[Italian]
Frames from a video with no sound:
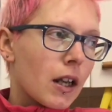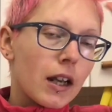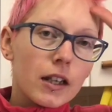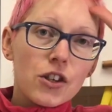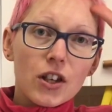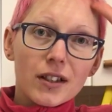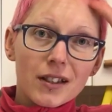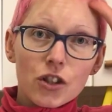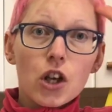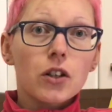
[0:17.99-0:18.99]
la ricetta
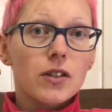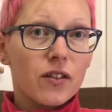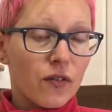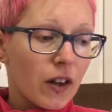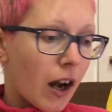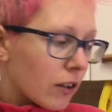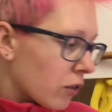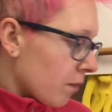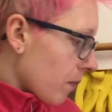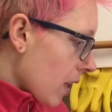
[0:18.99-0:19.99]
di giallo
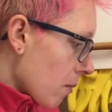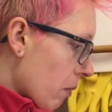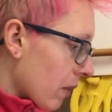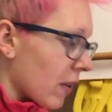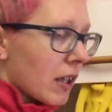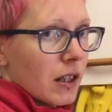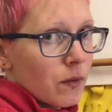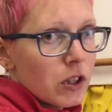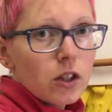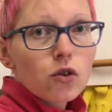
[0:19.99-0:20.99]
zafferano e prevede,
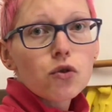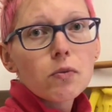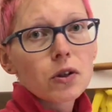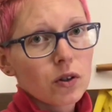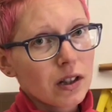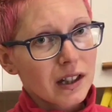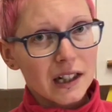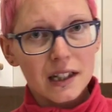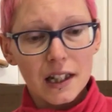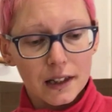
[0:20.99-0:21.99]
vi dico subito gli
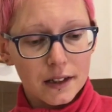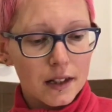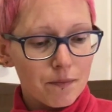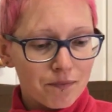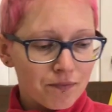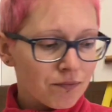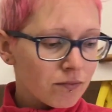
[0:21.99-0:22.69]
ingredienti,